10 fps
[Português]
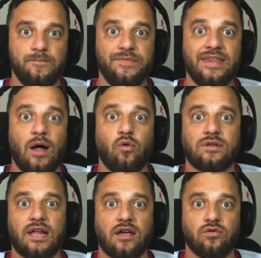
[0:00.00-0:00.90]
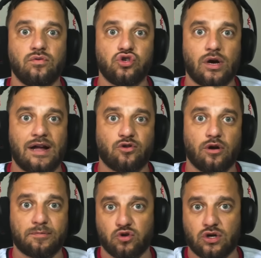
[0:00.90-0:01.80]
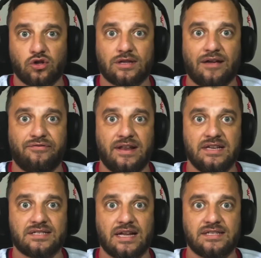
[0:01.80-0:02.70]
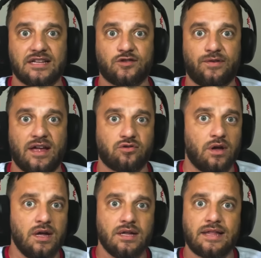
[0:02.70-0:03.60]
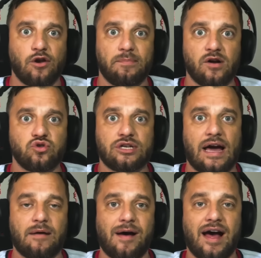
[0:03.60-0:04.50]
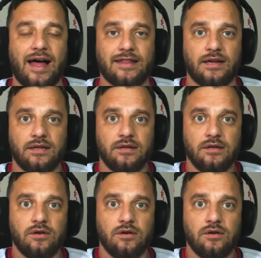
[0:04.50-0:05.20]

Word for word: não tem o jogador, porque o jogador está infeliz, está insatisfeito, está no banco de cara amarrada.